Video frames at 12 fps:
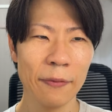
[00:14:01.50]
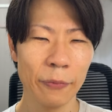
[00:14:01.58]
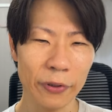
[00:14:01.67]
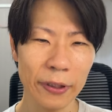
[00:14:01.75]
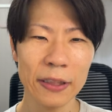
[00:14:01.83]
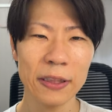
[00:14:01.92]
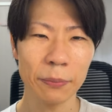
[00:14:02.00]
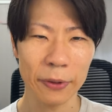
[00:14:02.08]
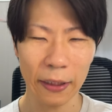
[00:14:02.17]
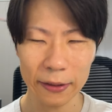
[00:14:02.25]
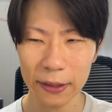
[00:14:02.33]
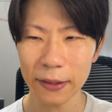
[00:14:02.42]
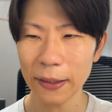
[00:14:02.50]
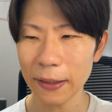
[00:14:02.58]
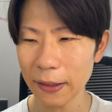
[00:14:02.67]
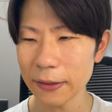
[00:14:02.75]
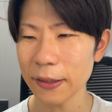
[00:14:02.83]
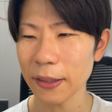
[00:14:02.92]
僕たちもたくさん経
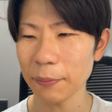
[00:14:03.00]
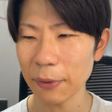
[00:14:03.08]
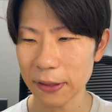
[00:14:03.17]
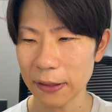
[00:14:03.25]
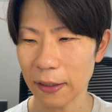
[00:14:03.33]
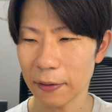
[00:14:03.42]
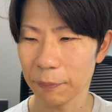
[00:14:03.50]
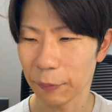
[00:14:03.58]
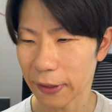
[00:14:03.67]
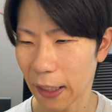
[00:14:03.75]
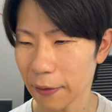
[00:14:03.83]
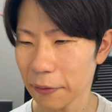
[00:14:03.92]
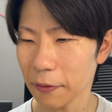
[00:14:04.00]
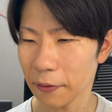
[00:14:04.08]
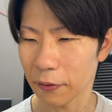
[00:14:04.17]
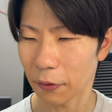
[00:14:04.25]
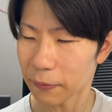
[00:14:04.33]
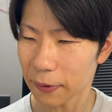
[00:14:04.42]
験してきました。もう
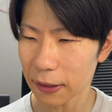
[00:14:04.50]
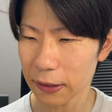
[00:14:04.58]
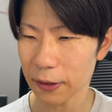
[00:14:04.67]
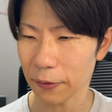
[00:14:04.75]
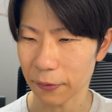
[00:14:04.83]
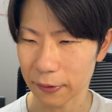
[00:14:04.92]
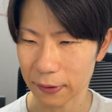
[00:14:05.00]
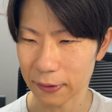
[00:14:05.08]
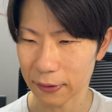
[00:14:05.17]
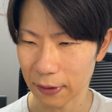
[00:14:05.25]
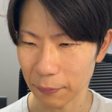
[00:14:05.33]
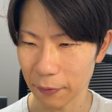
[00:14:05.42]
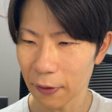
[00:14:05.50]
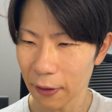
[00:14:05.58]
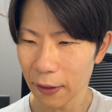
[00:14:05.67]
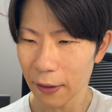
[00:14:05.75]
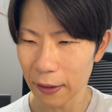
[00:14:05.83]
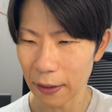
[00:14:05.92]
何、どんな資料を作っても、
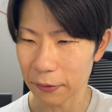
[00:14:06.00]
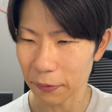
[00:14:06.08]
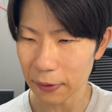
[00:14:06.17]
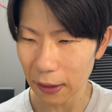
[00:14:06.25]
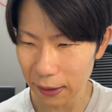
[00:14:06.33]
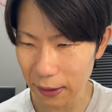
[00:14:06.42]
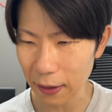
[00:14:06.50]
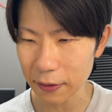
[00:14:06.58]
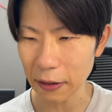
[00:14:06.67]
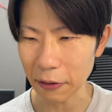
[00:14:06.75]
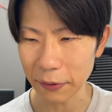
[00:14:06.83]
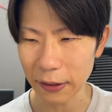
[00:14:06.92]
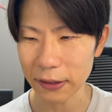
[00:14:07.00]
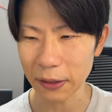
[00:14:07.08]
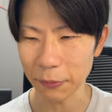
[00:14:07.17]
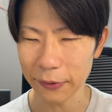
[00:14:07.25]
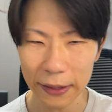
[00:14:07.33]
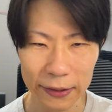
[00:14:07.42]
えどんな企画案を出して
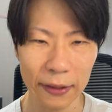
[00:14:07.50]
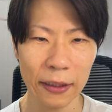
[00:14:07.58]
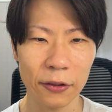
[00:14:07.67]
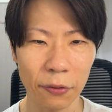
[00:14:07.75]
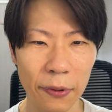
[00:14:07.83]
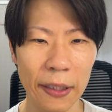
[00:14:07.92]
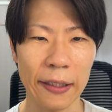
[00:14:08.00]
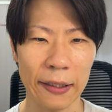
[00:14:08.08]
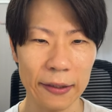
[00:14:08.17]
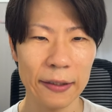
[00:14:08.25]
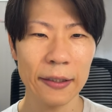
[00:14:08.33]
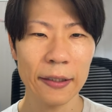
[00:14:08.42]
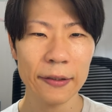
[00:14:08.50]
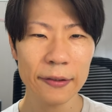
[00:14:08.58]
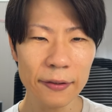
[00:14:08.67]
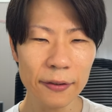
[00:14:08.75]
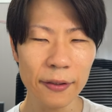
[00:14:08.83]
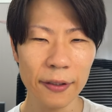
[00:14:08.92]
もネタが通らない。
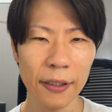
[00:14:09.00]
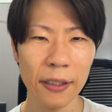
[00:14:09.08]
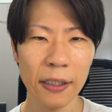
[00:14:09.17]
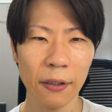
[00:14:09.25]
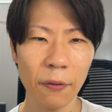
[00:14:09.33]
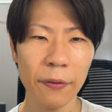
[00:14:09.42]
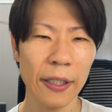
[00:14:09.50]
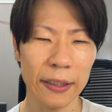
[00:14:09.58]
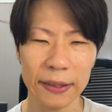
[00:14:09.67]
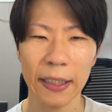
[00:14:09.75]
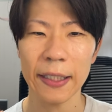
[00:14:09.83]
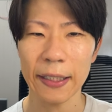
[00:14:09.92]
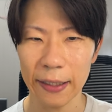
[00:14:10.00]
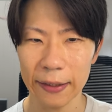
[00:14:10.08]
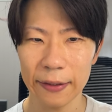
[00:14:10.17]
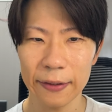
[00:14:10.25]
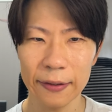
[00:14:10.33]
えー、オンエアされない。